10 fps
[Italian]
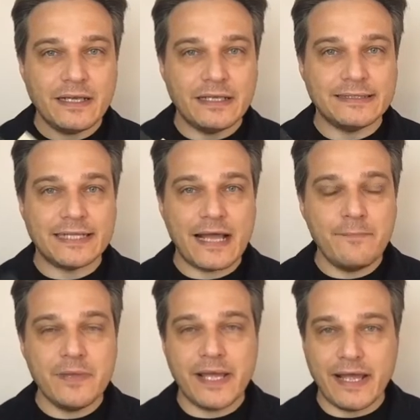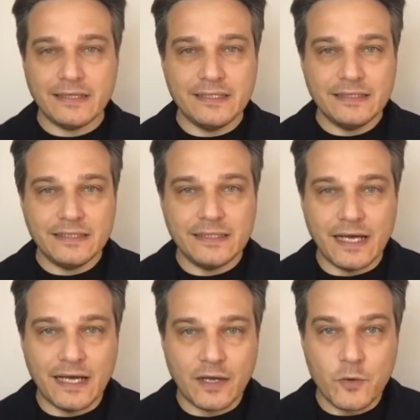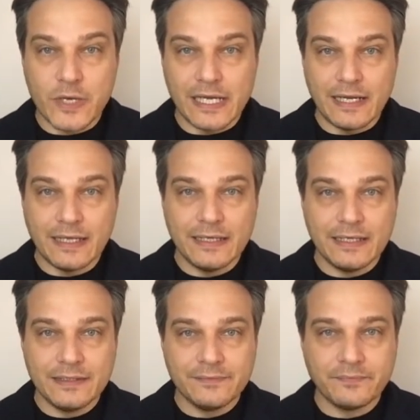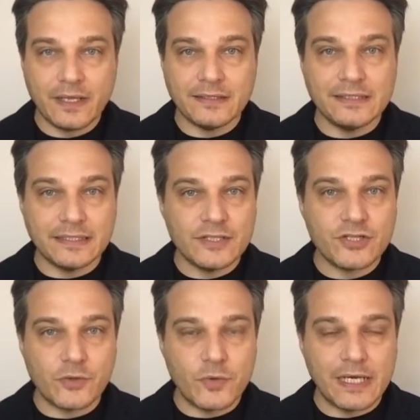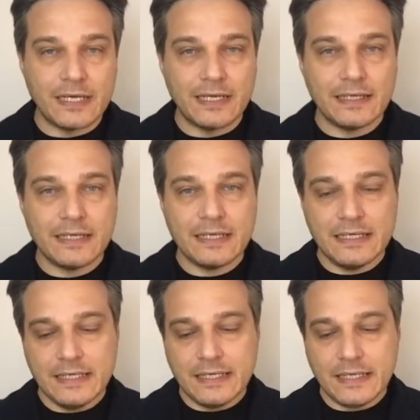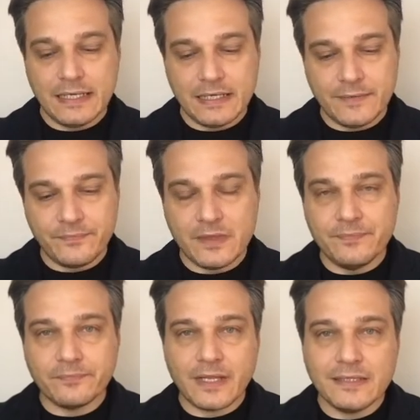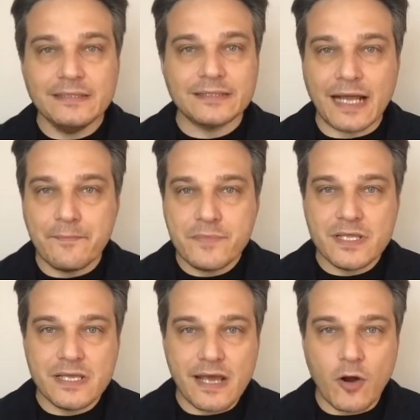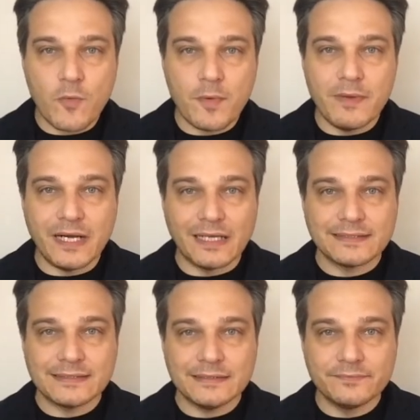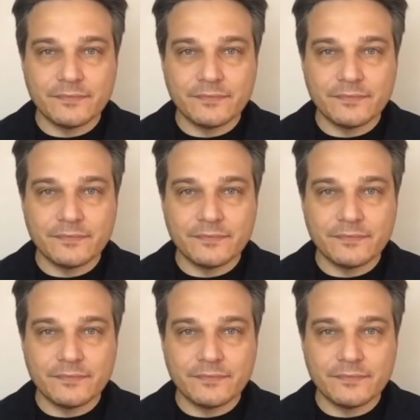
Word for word: entrambi editi da Quillan, editrice Quillan, ehm, ed entrambi di Jacopo Benassi.